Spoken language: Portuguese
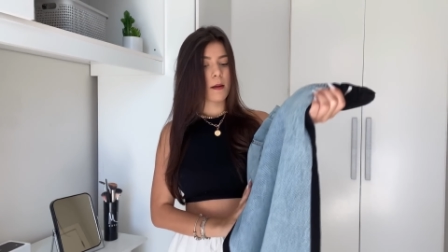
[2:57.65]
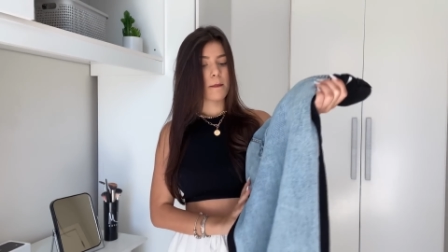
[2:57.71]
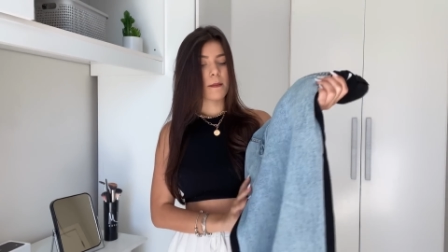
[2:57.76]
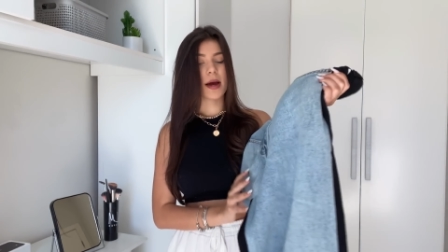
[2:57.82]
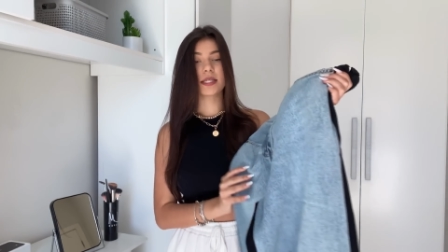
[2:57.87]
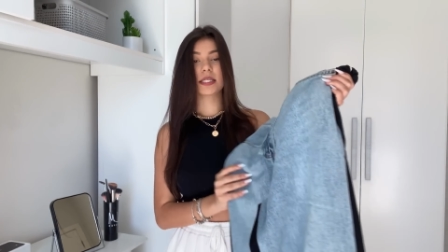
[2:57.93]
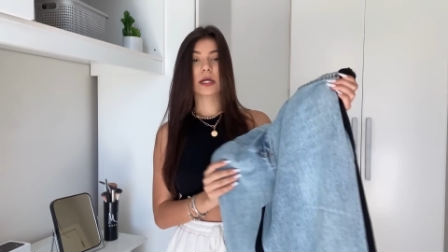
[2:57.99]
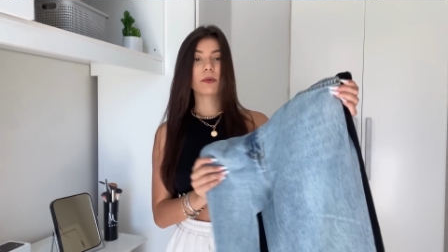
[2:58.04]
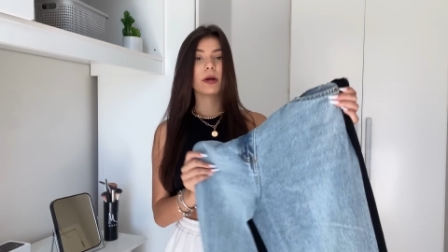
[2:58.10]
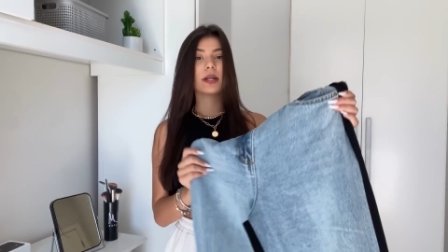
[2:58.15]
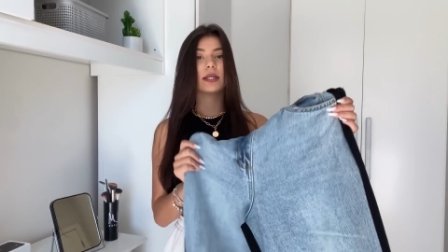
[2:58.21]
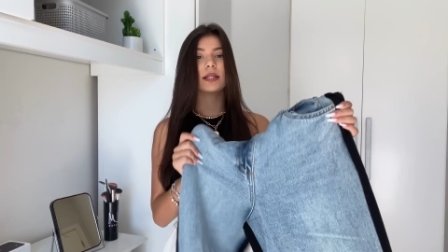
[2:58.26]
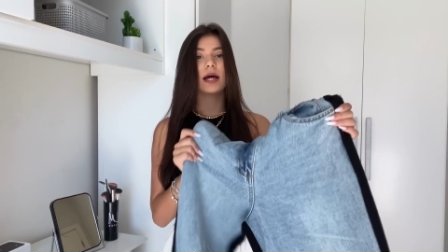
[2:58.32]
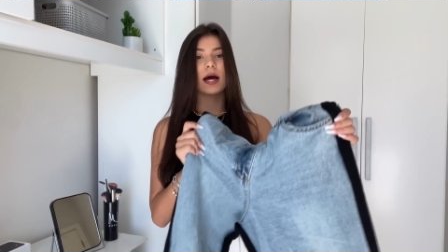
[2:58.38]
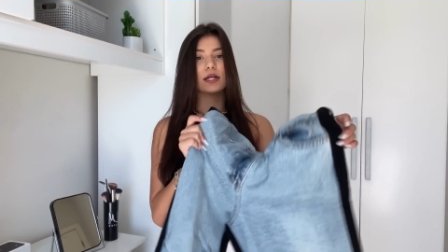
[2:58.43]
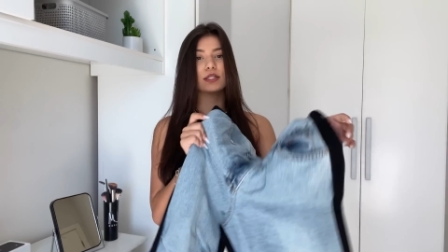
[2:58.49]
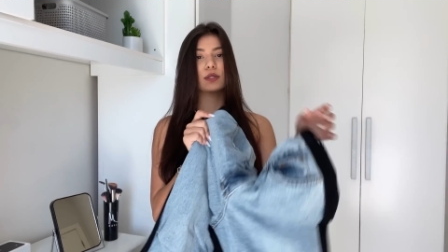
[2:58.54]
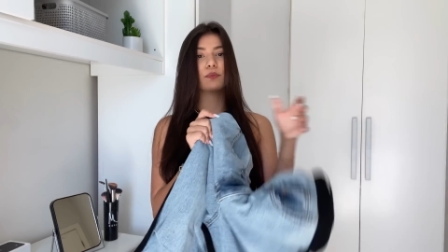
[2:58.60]
Mas a
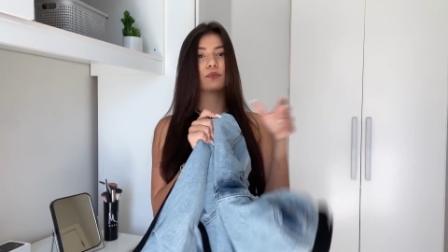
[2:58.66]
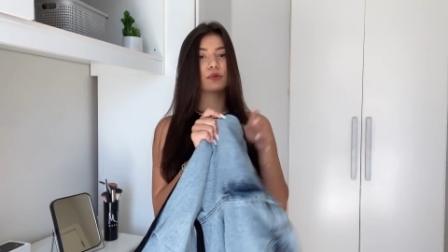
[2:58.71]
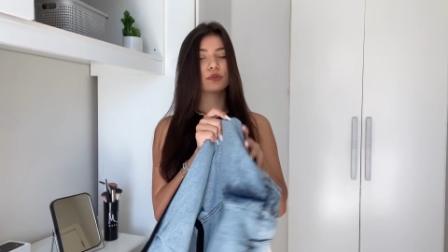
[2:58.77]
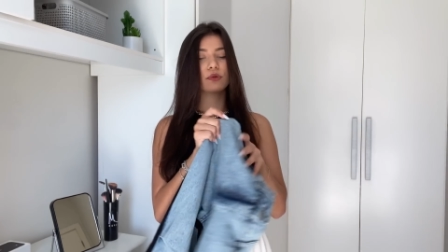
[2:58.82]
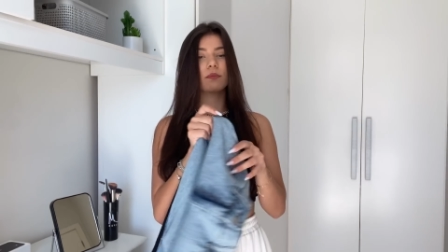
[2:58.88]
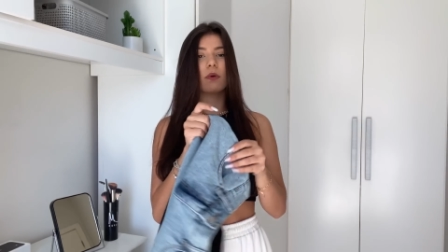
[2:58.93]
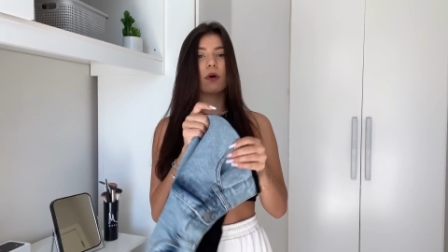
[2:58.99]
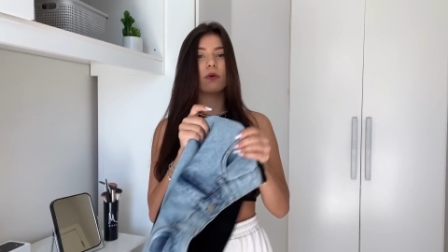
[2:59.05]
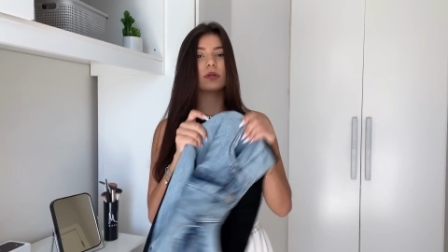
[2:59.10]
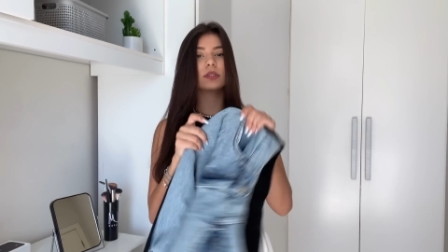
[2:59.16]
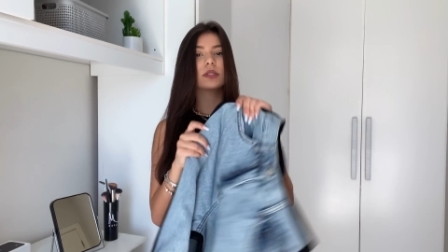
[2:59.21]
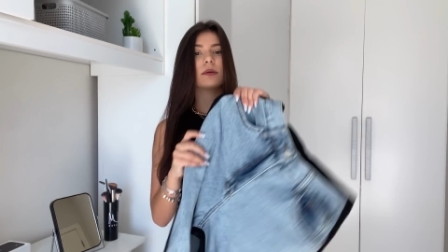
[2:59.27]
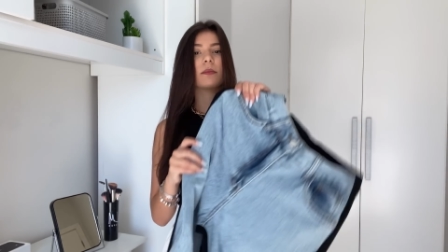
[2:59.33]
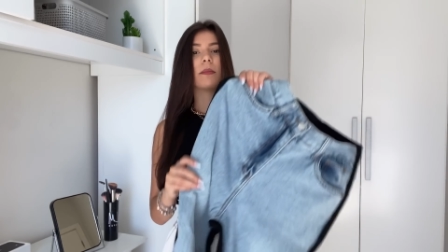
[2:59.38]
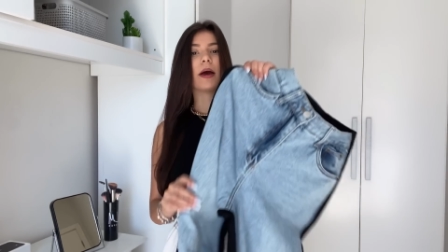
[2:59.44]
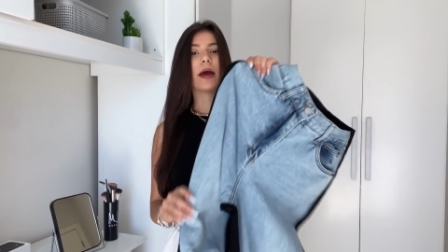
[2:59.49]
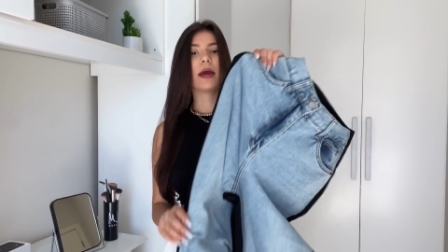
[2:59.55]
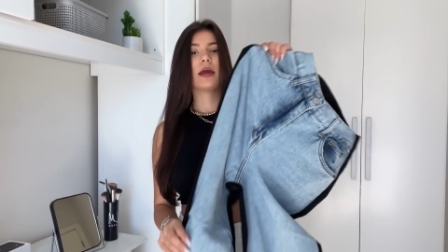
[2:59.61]
qualidade é muito boa
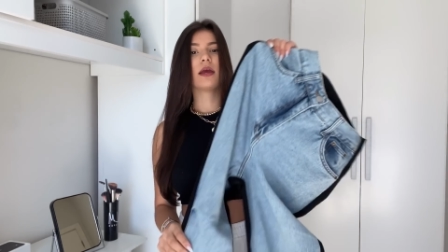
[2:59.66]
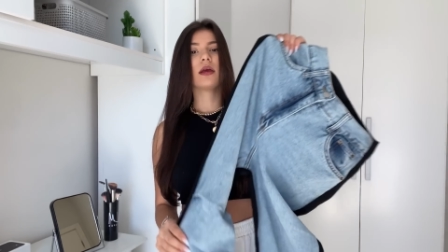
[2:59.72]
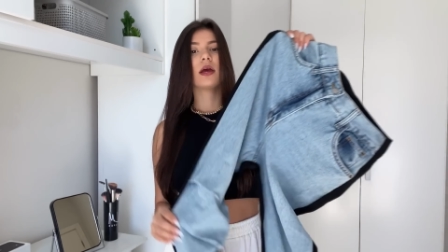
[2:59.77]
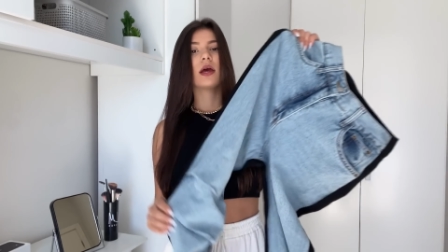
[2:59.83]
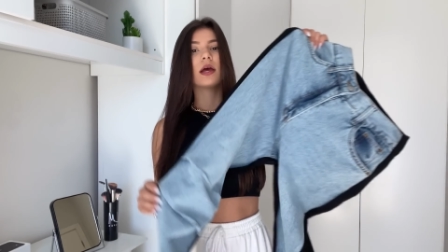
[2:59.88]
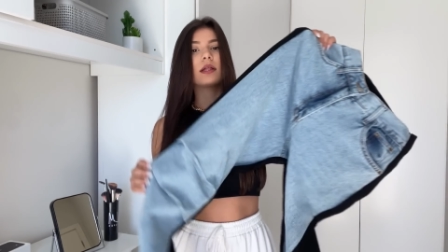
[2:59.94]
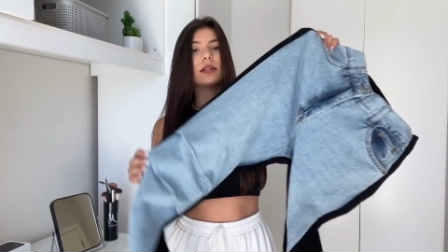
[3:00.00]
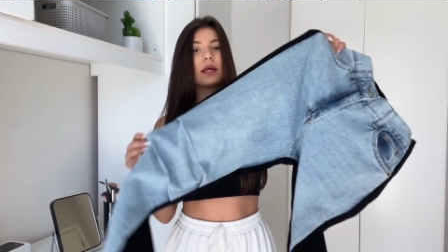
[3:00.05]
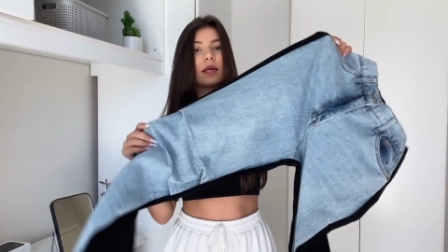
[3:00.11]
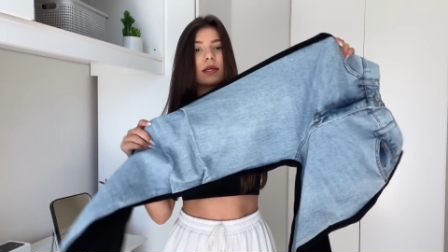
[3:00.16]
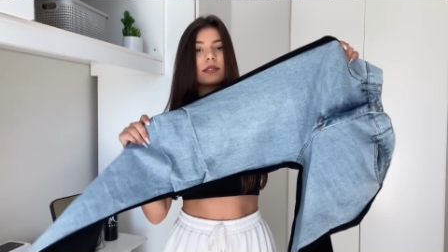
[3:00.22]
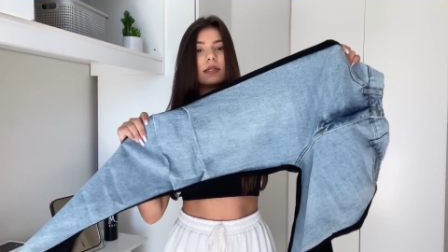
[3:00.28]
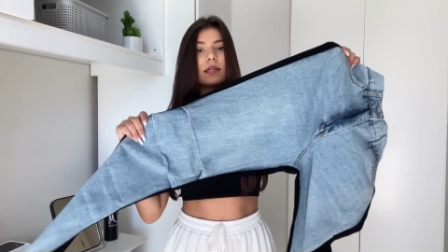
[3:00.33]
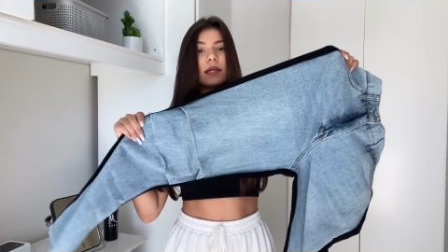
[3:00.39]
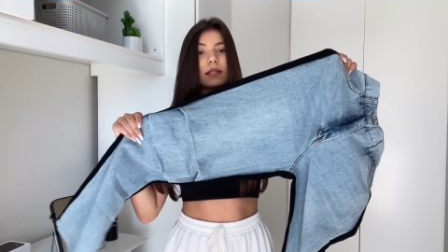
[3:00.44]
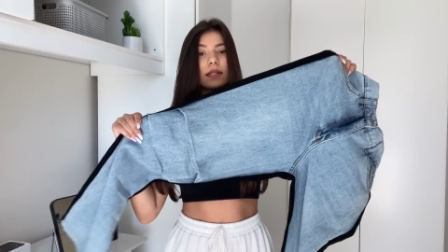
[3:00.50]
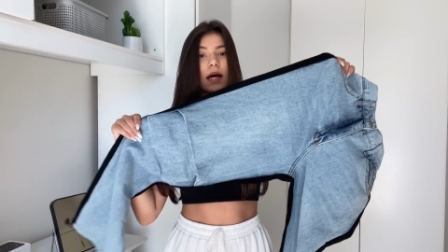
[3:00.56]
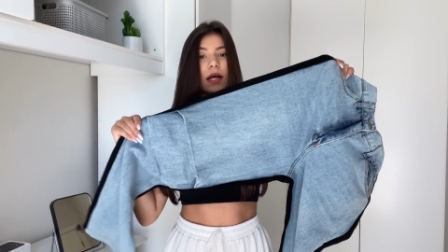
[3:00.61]
também. Tem esse
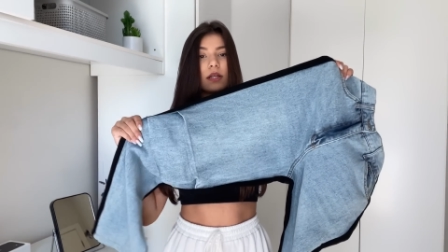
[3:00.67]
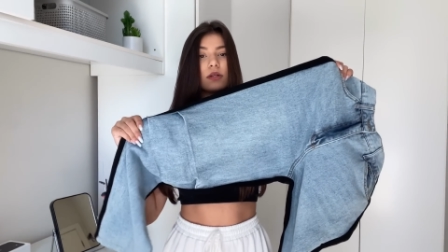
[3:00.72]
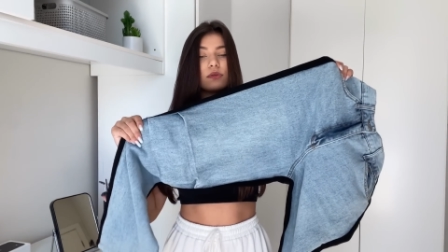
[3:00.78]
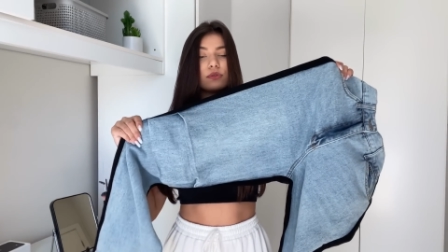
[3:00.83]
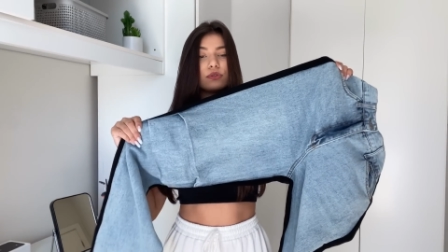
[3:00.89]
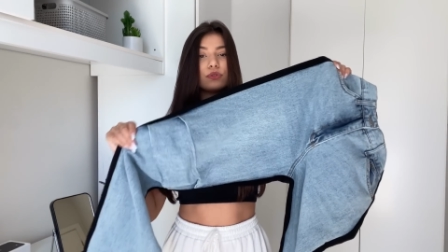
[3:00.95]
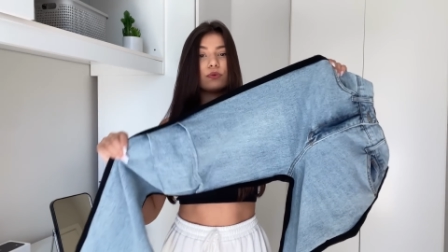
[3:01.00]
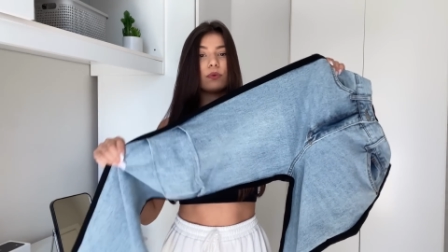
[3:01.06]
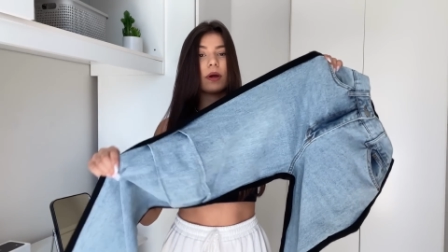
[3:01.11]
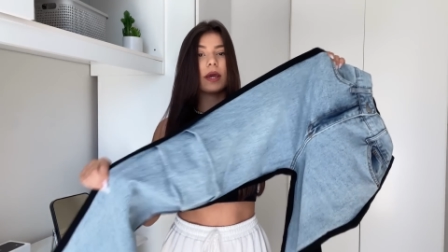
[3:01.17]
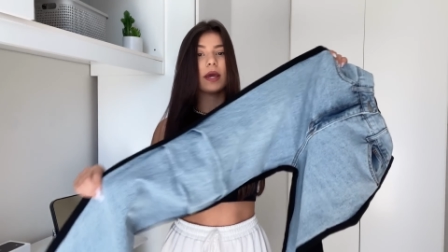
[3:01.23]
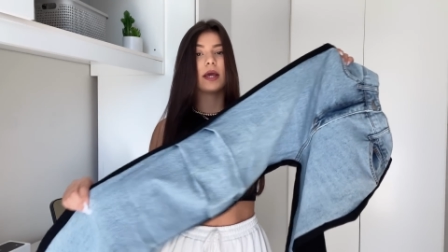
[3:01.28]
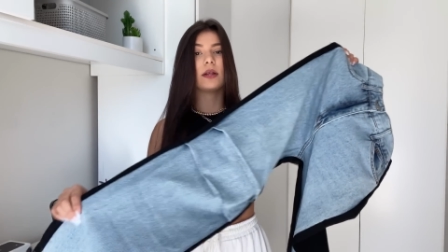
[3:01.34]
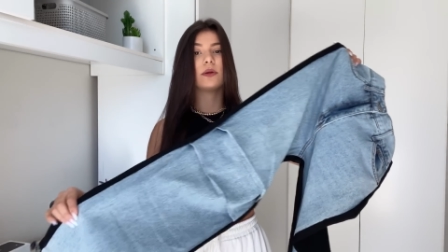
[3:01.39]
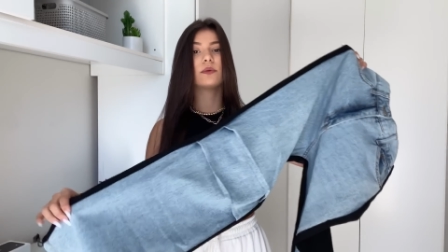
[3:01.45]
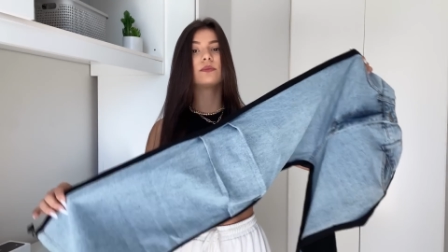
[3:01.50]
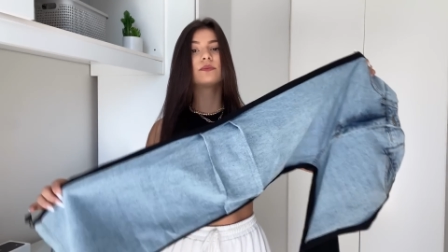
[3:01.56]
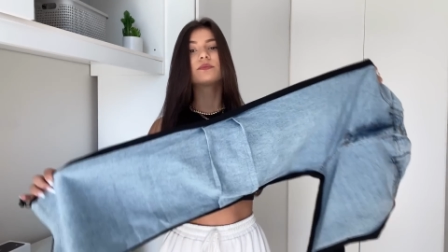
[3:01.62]
detalhe no
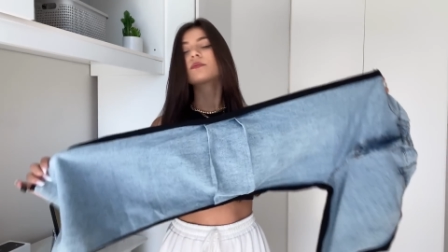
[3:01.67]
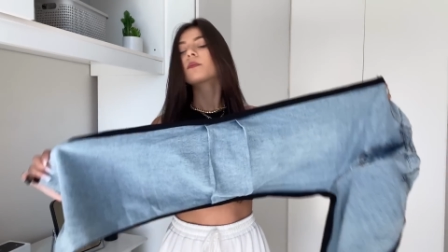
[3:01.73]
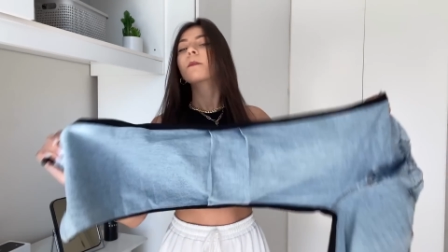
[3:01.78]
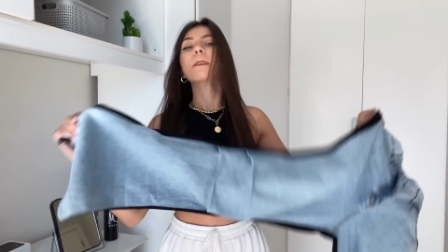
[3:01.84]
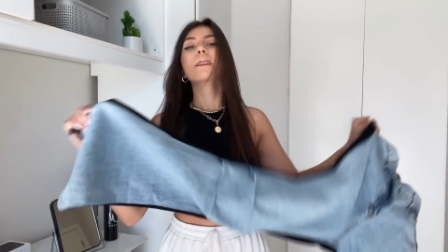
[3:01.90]
joelho.